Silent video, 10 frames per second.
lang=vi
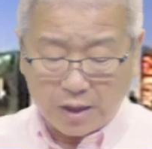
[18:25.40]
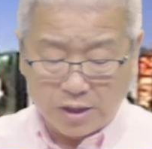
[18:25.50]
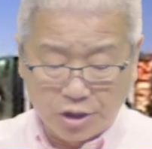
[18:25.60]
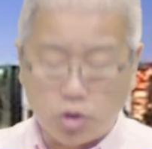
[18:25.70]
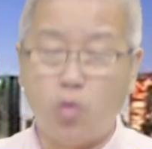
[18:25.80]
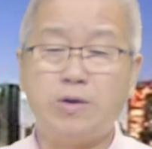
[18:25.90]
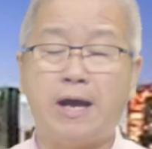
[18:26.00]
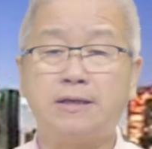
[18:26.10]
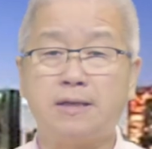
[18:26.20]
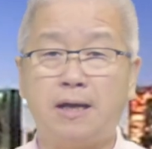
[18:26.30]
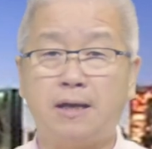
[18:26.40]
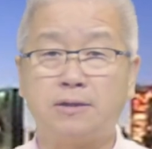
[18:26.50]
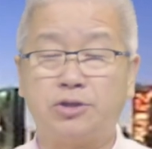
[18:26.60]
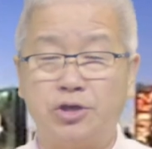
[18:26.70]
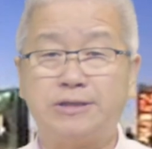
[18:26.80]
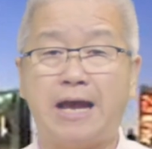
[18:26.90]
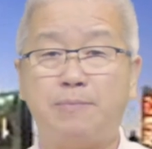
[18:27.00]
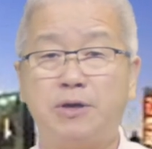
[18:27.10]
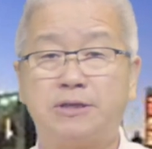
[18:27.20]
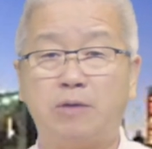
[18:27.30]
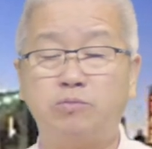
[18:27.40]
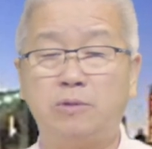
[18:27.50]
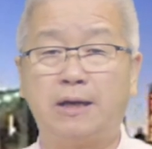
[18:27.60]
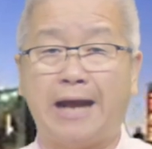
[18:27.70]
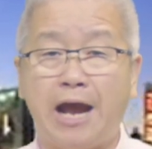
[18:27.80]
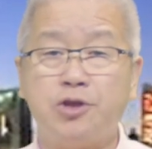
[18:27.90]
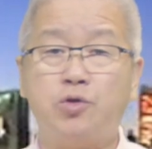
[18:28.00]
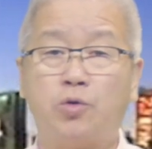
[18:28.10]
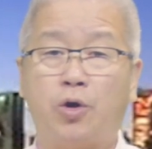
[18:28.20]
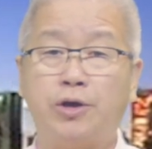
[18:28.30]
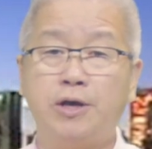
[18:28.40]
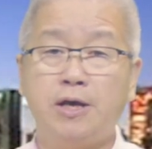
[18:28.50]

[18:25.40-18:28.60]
người chủ đã à, sửa sang bên trong khá nhiều rồi.